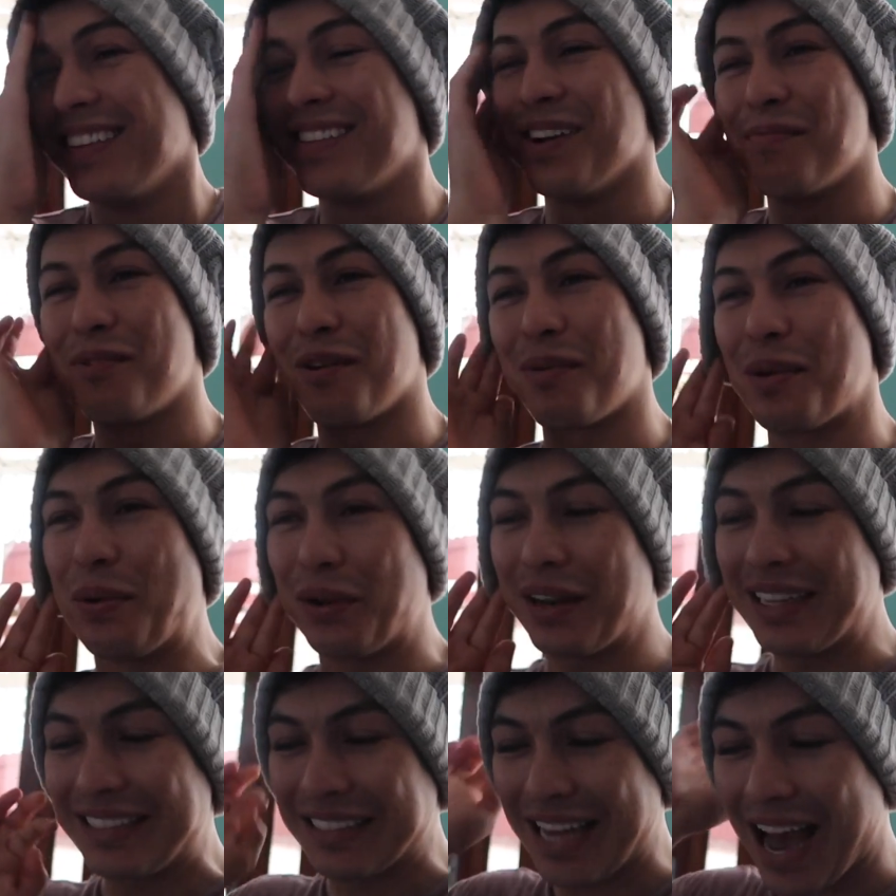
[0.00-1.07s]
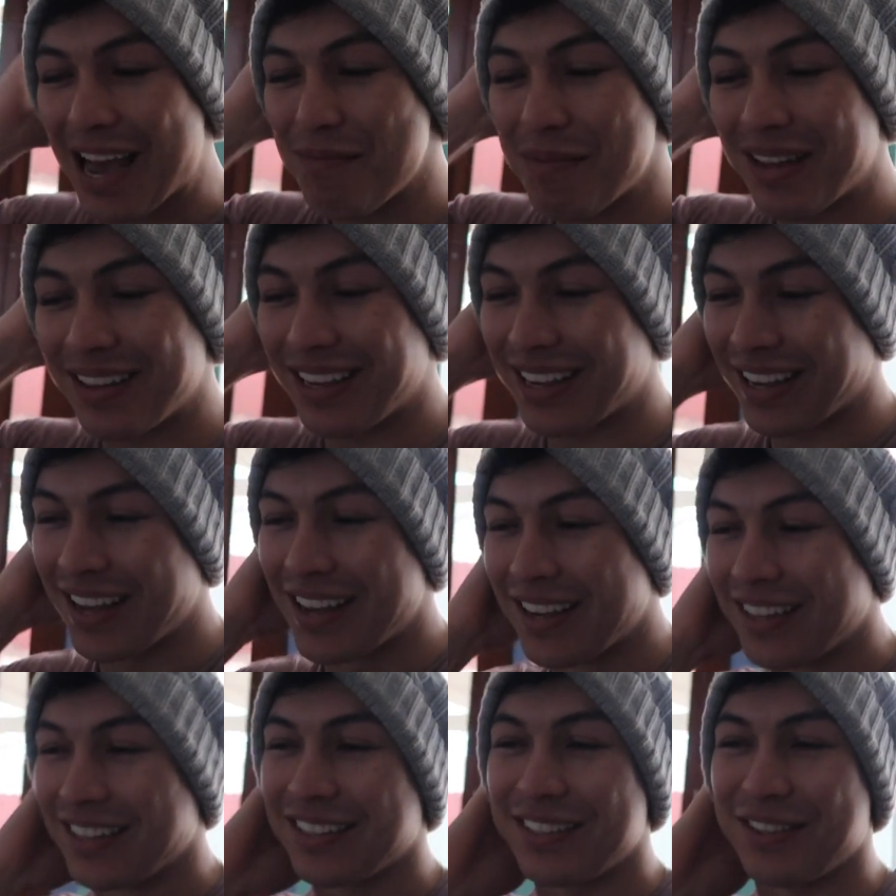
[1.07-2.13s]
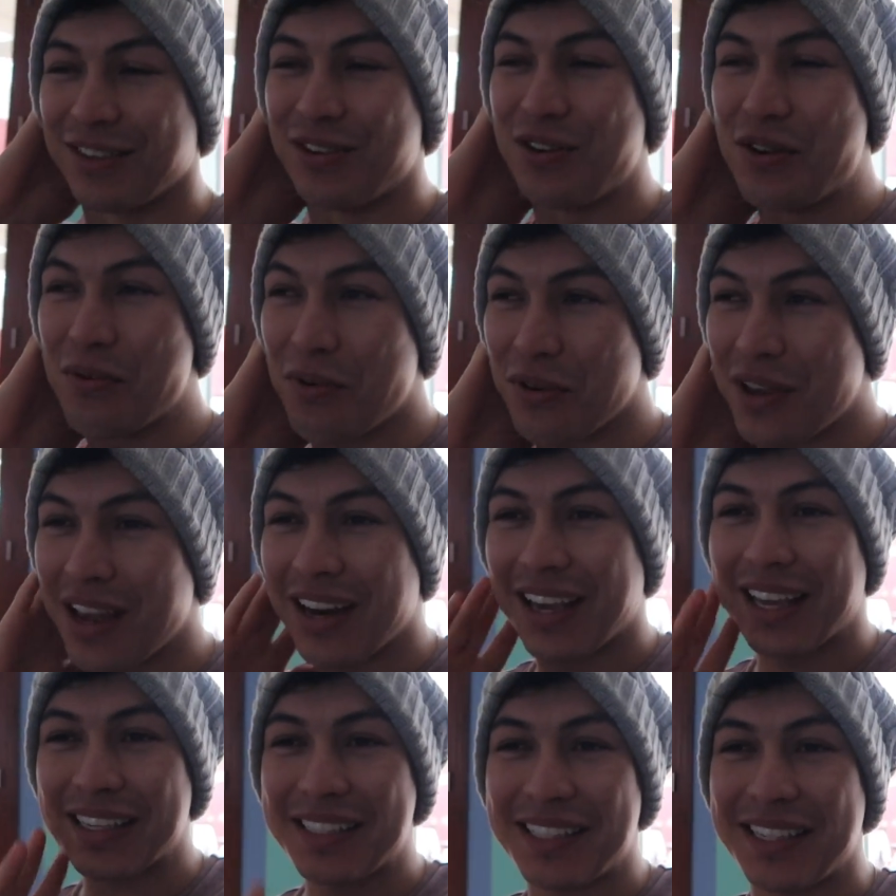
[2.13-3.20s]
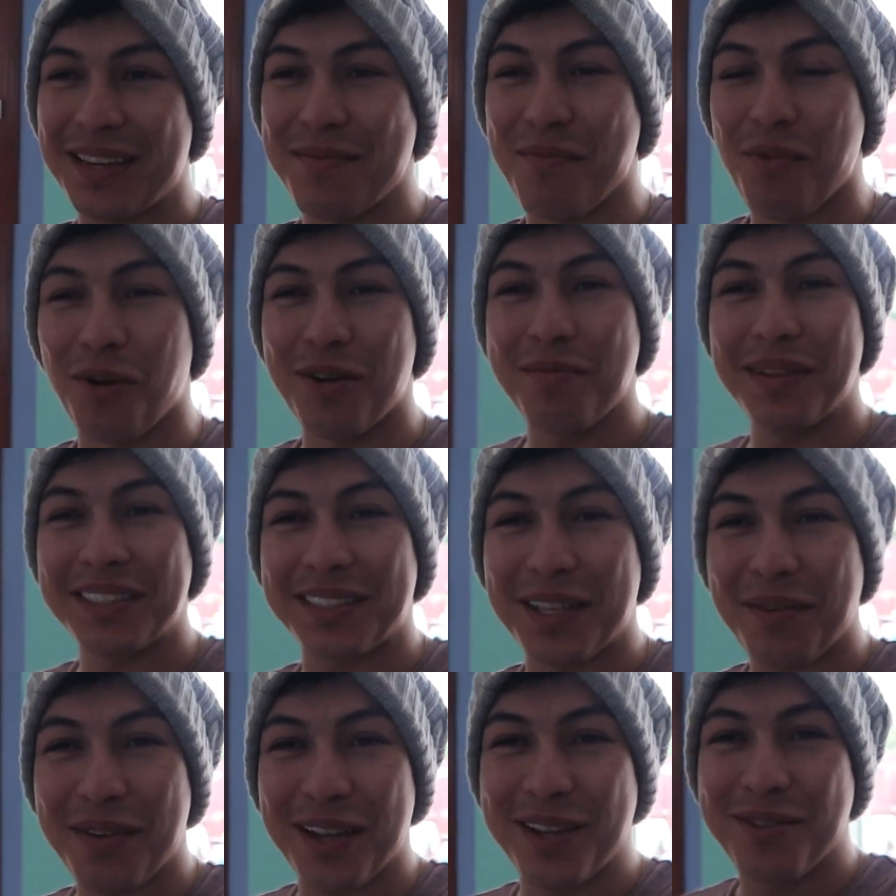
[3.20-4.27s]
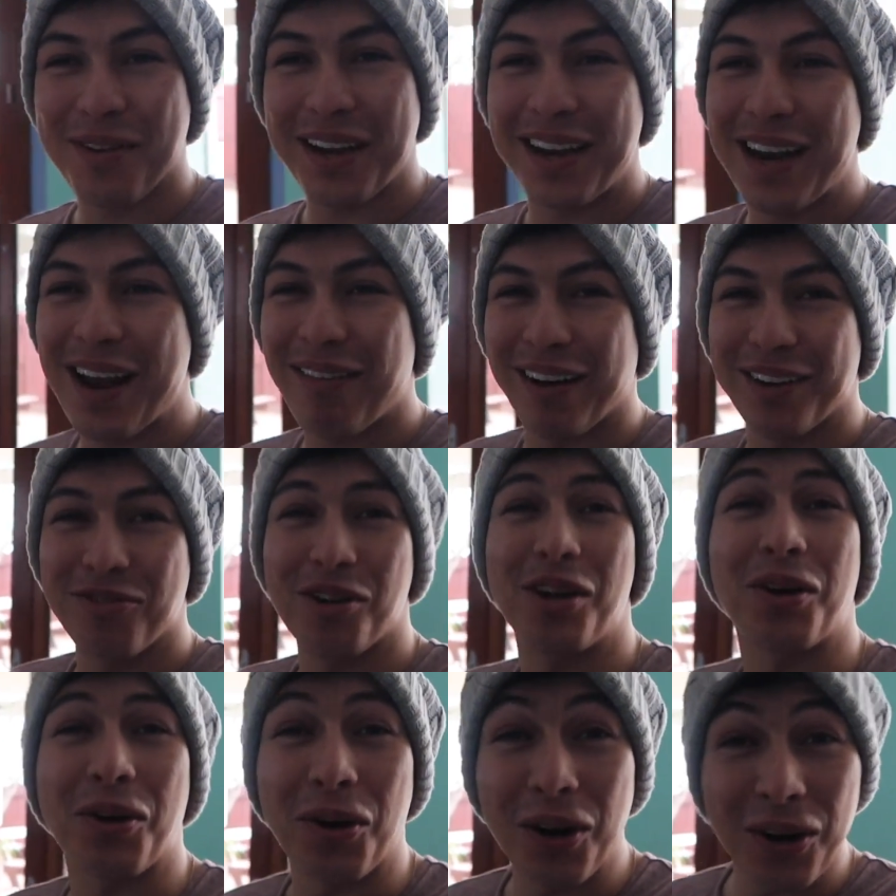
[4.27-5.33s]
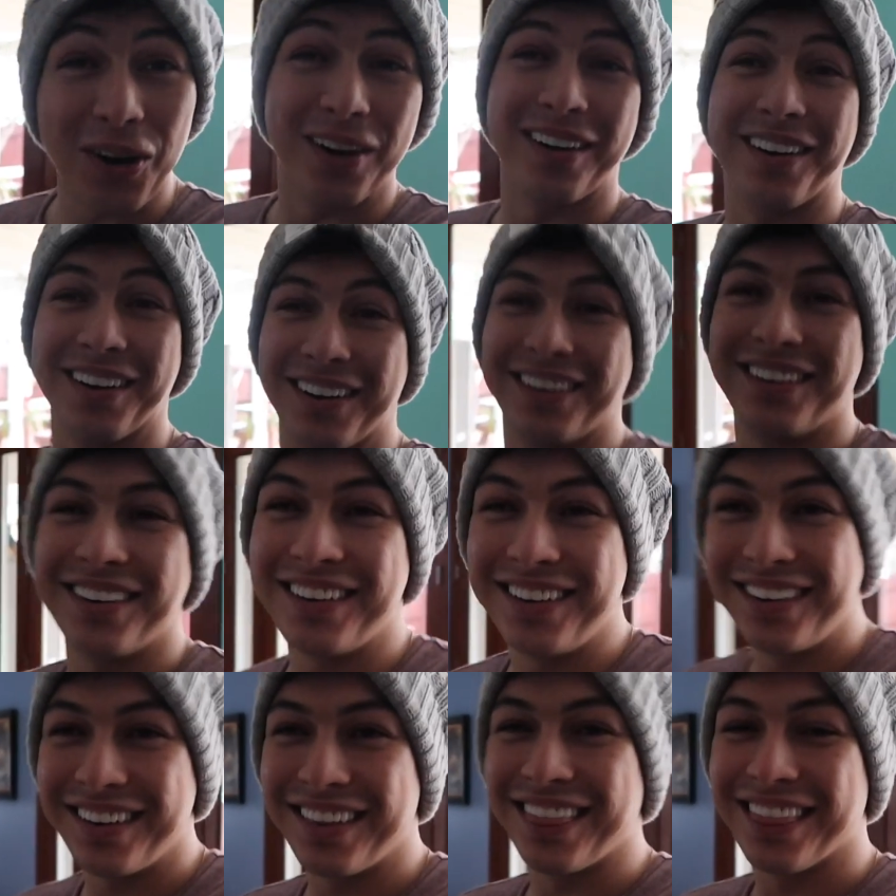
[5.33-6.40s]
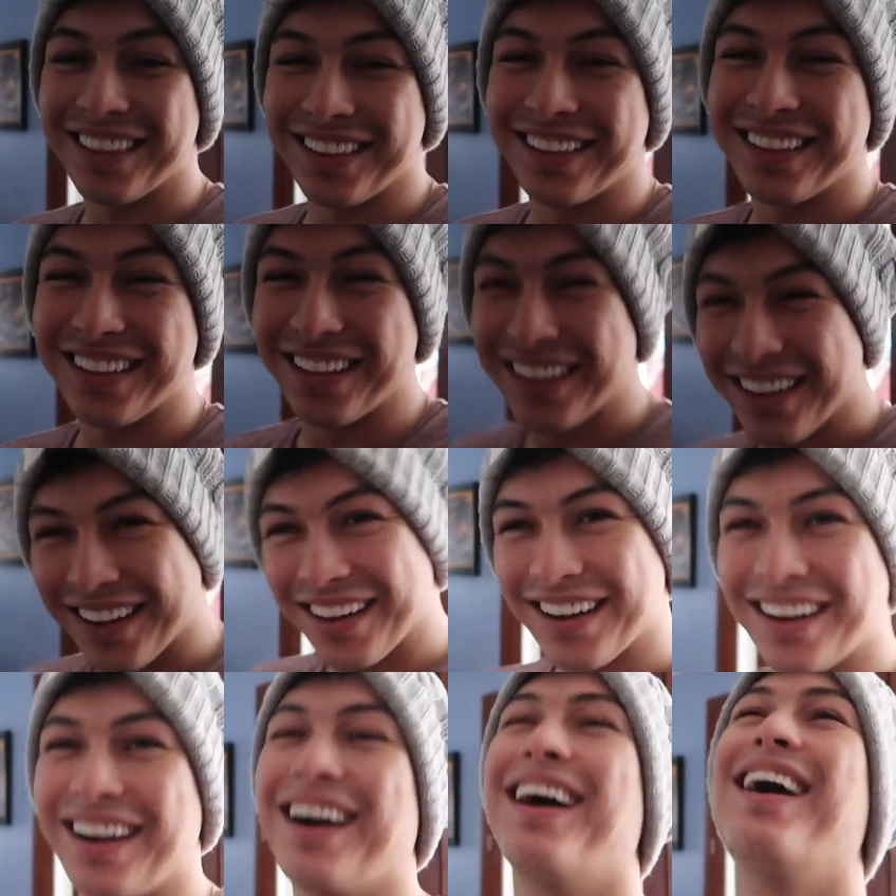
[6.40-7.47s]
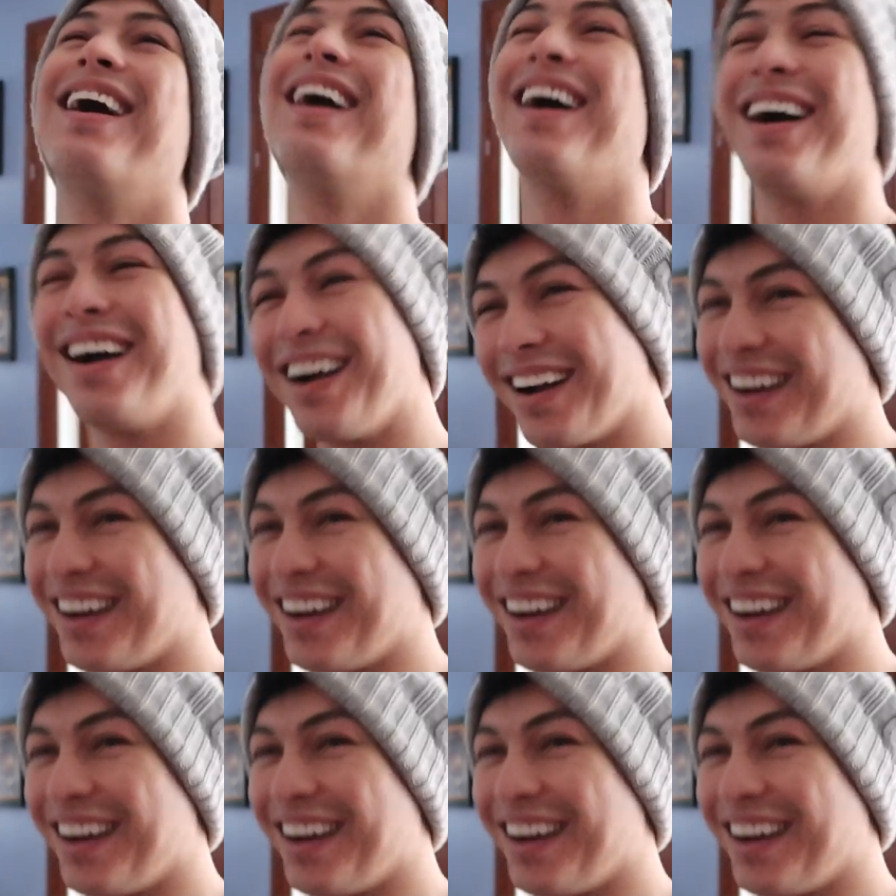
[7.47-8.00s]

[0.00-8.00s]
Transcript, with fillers: no, pero primero era Simon, dije, yo no voy a ir que Simón me esté viendo ahí lavando el colon. A ver, a ver, madre.